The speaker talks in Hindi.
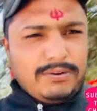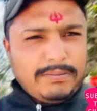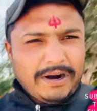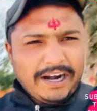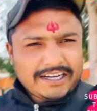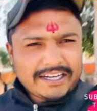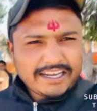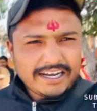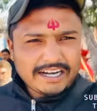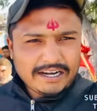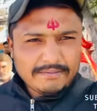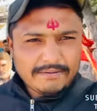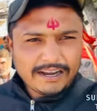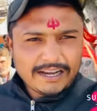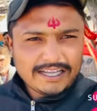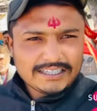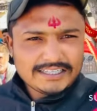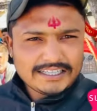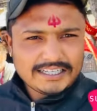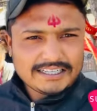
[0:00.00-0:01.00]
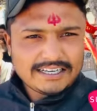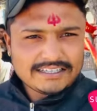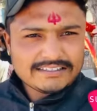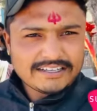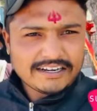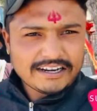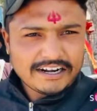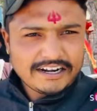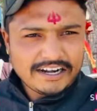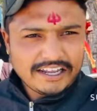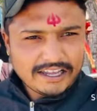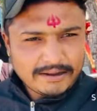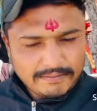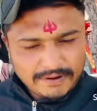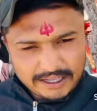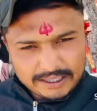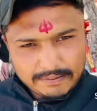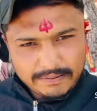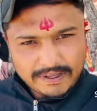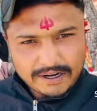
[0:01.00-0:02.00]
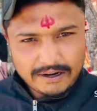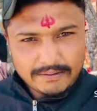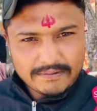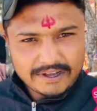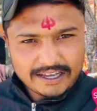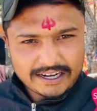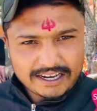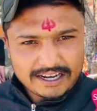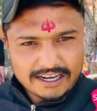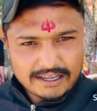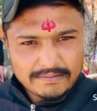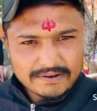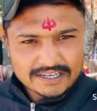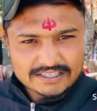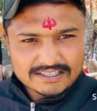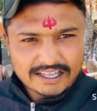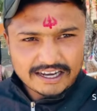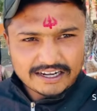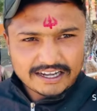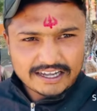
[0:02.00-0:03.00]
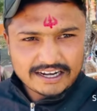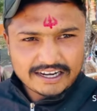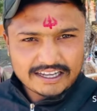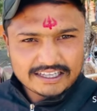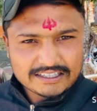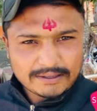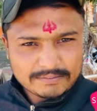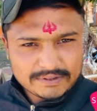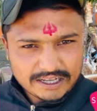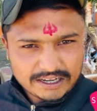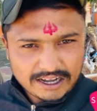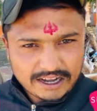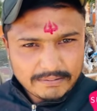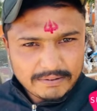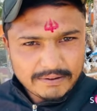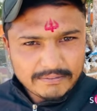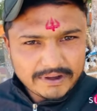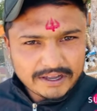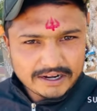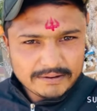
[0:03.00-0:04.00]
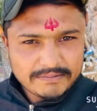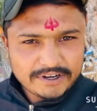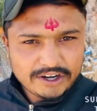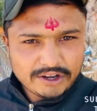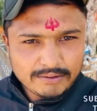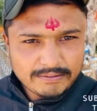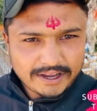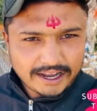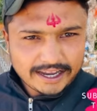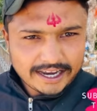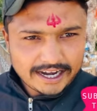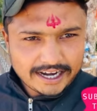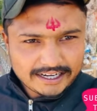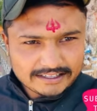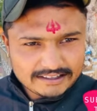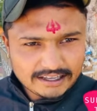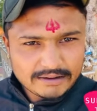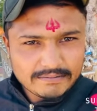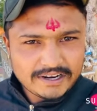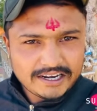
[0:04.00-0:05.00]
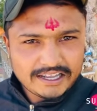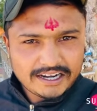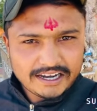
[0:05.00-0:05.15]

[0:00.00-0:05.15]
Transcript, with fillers: भाटखेड़ी बालाजी के दर्शन करने के बाद फिर हम घर के लिए प्रस्थान करेंगे तब तक आप हमारे वीडियो में एंड तक बने